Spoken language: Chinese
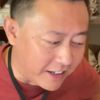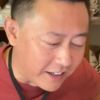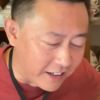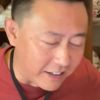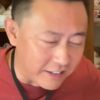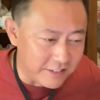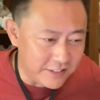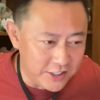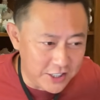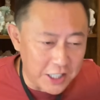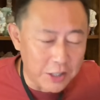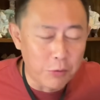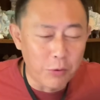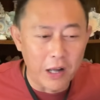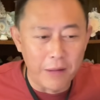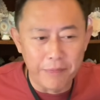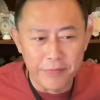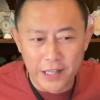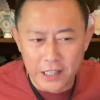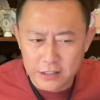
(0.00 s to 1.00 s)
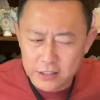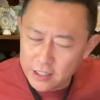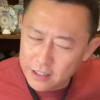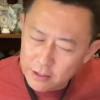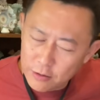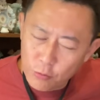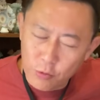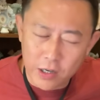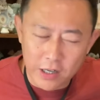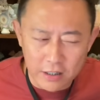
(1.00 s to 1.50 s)
个阶段啊，这
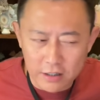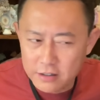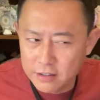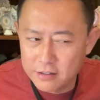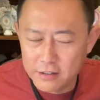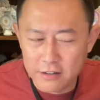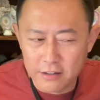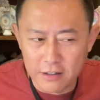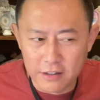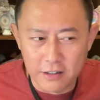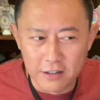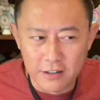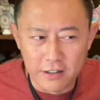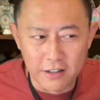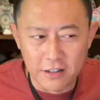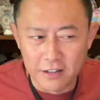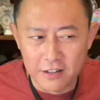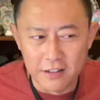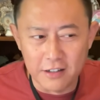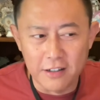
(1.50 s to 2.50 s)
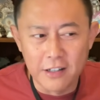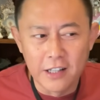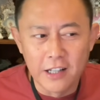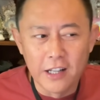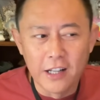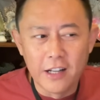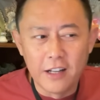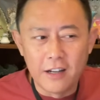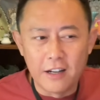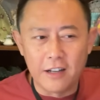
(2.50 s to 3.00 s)
个过程很很
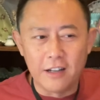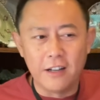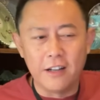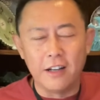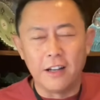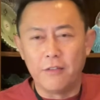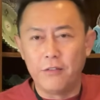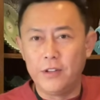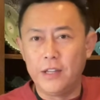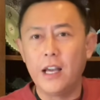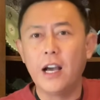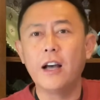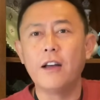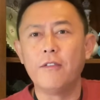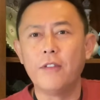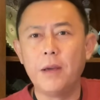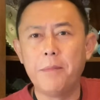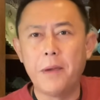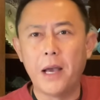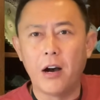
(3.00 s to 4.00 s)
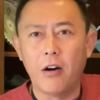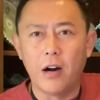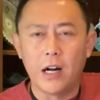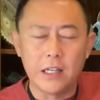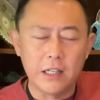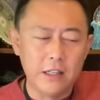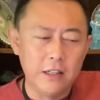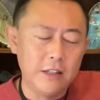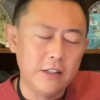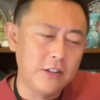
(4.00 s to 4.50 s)
很很也很微妙啊。
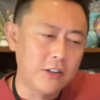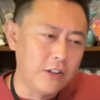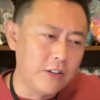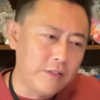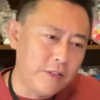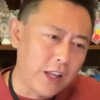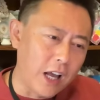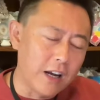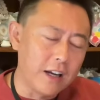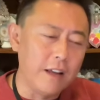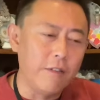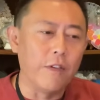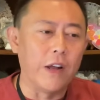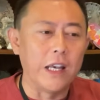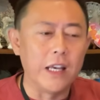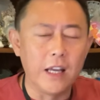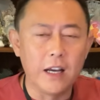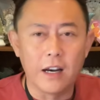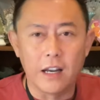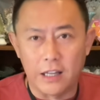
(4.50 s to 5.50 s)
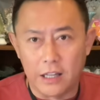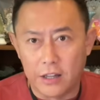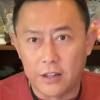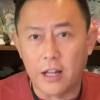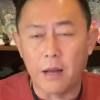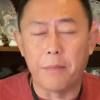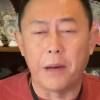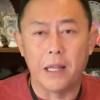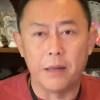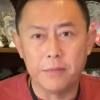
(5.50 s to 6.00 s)
你当你稳定了，你
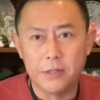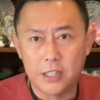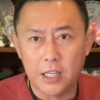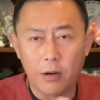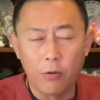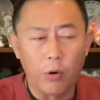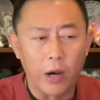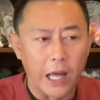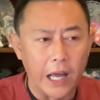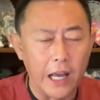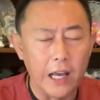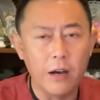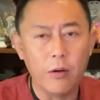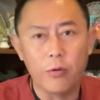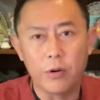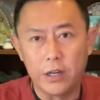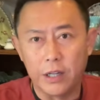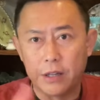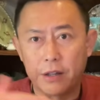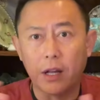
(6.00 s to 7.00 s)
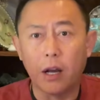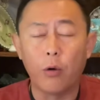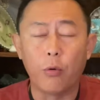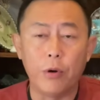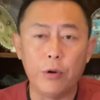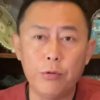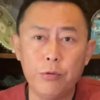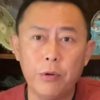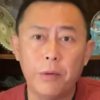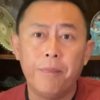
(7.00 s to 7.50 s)
再把他们接过来，或者你再
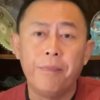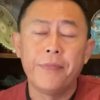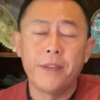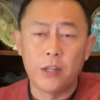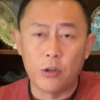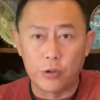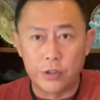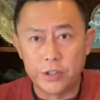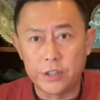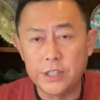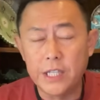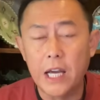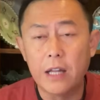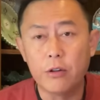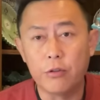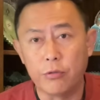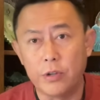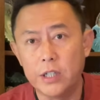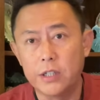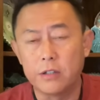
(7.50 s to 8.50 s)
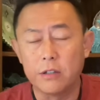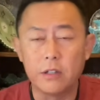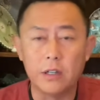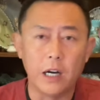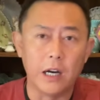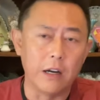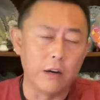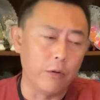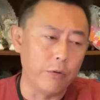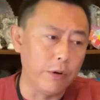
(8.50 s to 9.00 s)
回去有时间随时
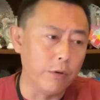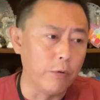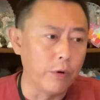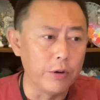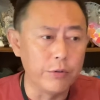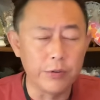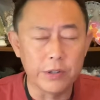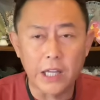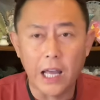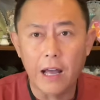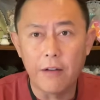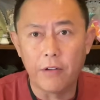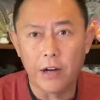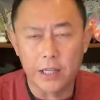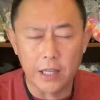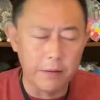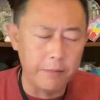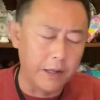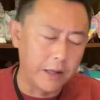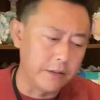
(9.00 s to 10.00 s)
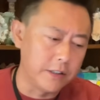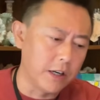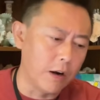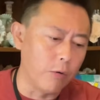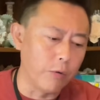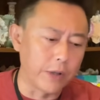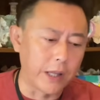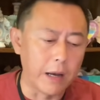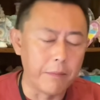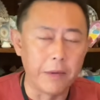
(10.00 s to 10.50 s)
啊回国去探望他们、照
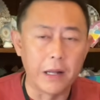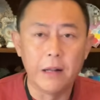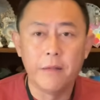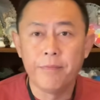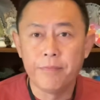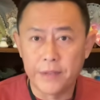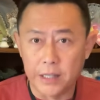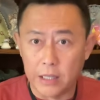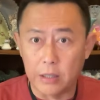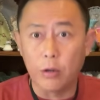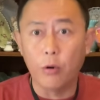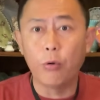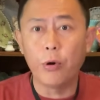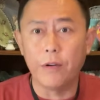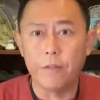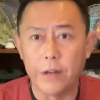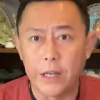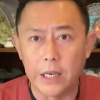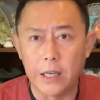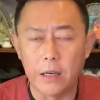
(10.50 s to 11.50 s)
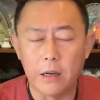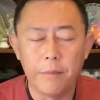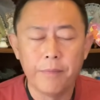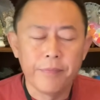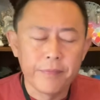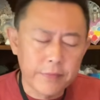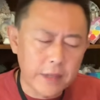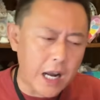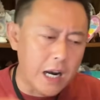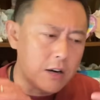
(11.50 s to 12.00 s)
顾他们，你都会稳定。
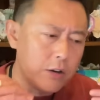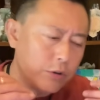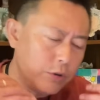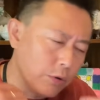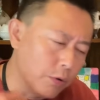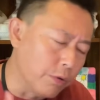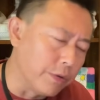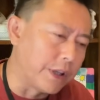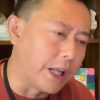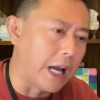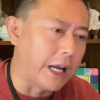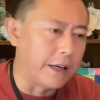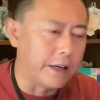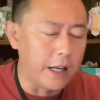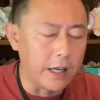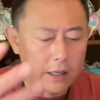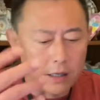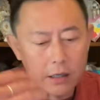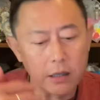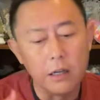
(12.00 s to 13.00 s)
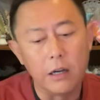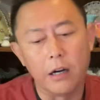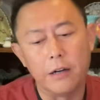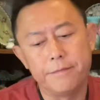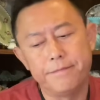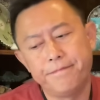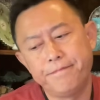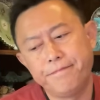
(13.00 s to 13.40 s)
但是就在这一个